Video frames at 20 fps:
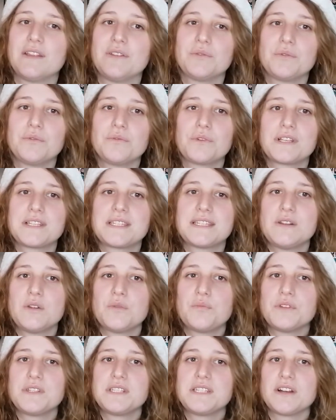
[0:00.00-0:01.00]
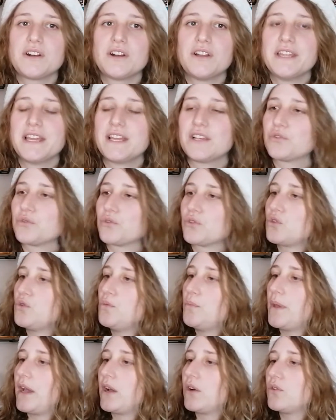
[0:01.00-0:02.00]
Donc voici le petit Ron avec son
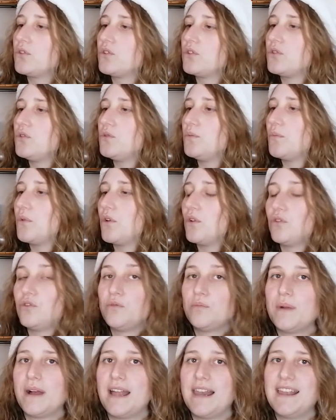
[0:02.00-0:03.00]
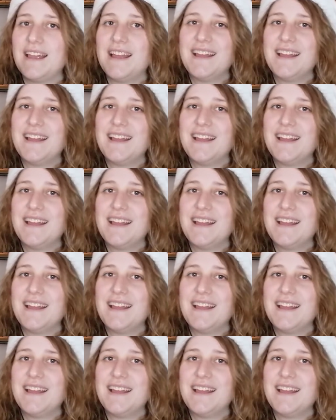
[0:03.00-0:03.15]
super costume euh, du bal.